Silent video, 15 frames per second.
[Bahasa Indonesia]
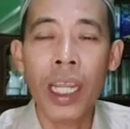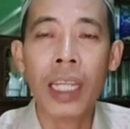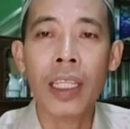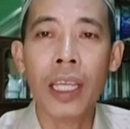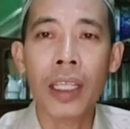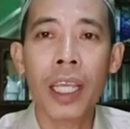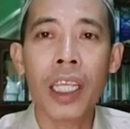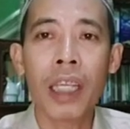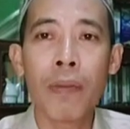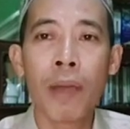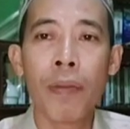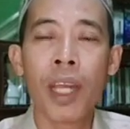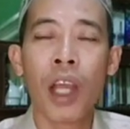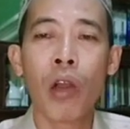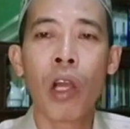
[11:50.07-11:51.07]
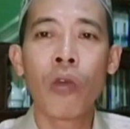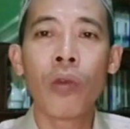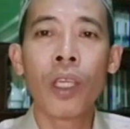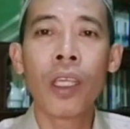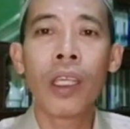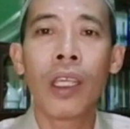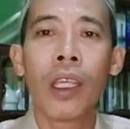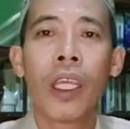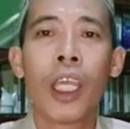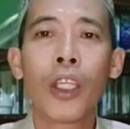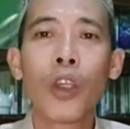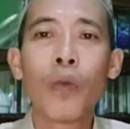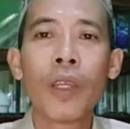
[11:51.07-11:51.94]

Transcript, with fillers: Katanya Imam Nawawi itu